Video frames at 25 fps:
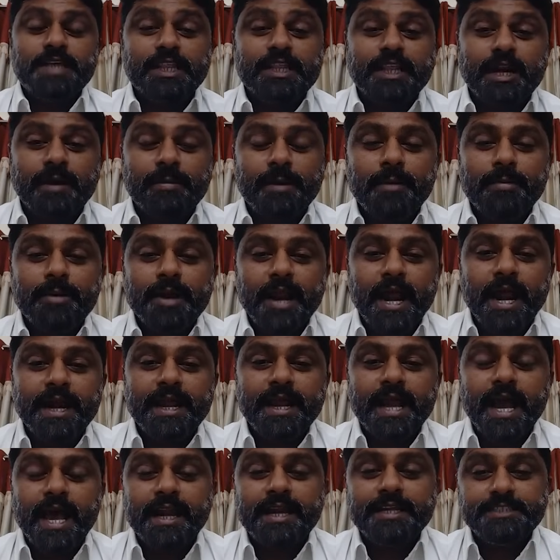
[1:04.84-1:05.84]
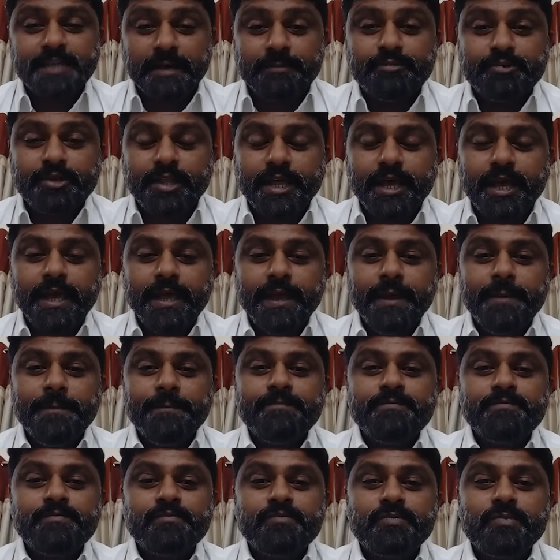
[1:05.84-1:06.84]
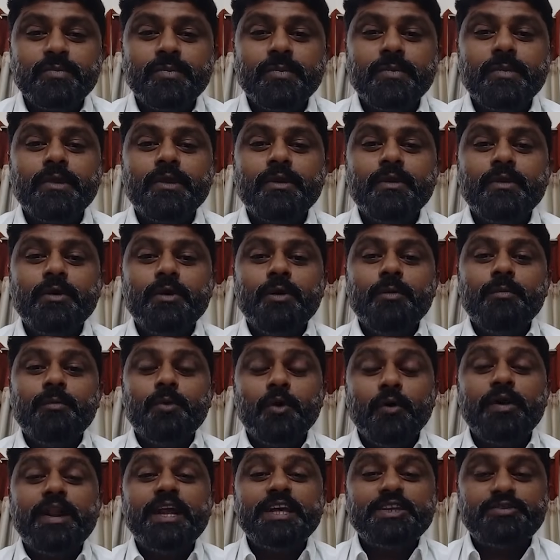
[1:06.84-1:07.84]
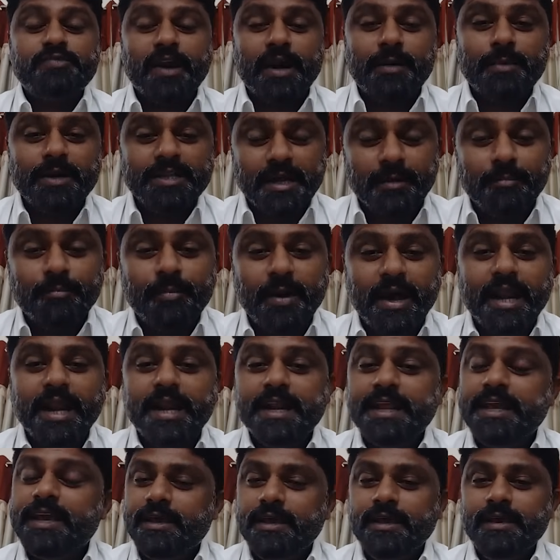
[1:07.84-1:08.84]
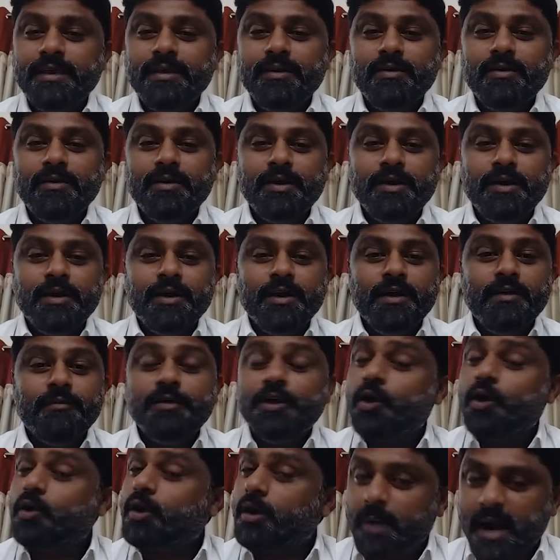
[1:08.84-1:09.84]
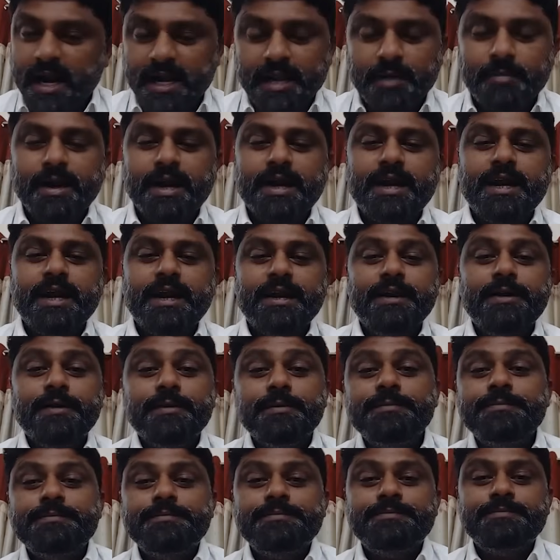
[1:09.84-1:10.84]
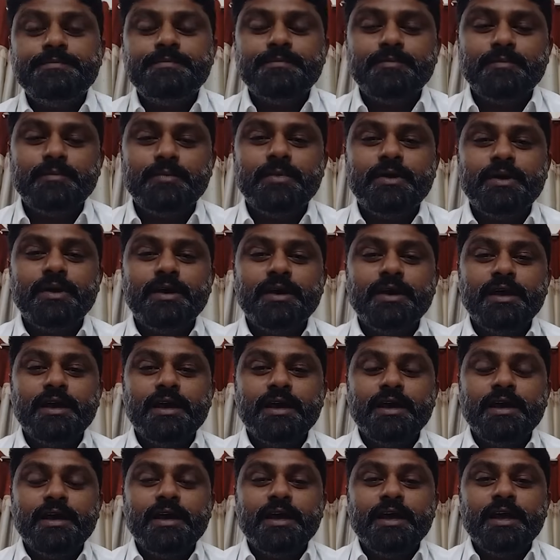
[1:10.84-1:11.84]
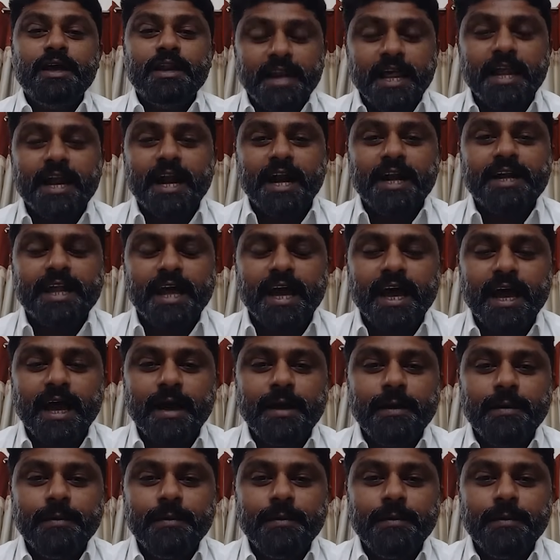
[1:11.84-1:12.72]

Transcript: చంద్రబాబు నాయుడు గారిని చంపితే భువనేశ్వర్ అమ్మ చంపాలని వీడు ఒక మాట మాట్లాడిండు నేనంట